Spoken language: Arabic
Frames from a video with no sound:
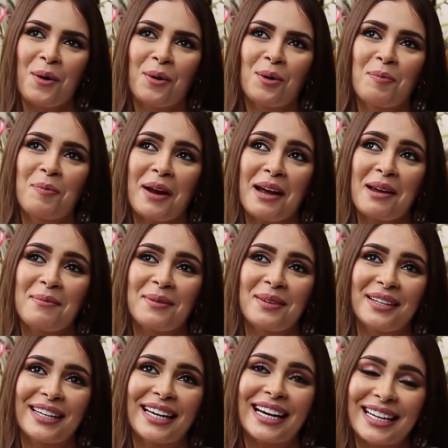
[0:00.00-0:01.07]
والبرايم
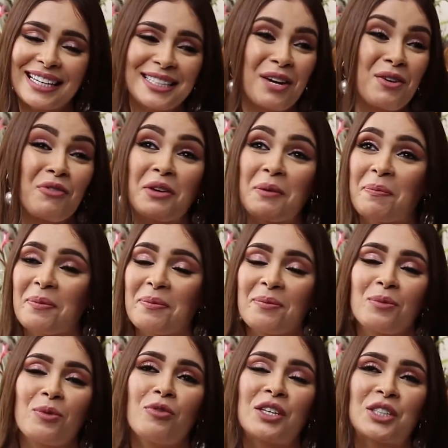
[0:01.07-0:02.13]
الاخر توا في
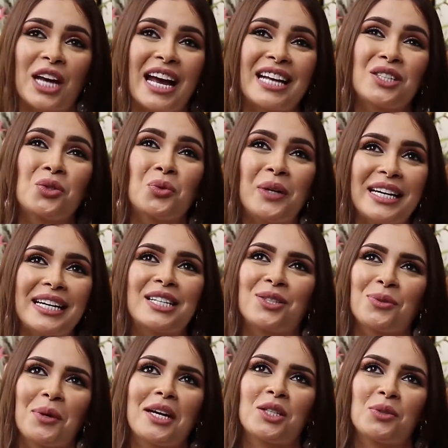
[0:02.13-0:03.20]
مفاجاه زوينه
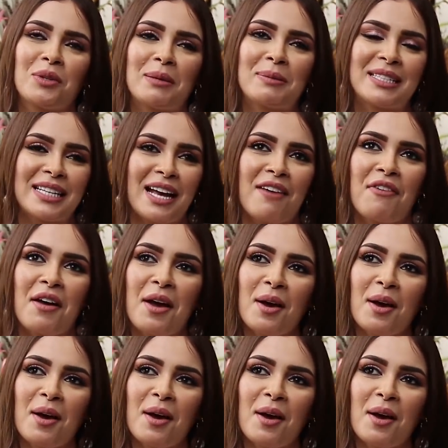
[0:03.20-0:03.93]
زوينه زوينه بزاف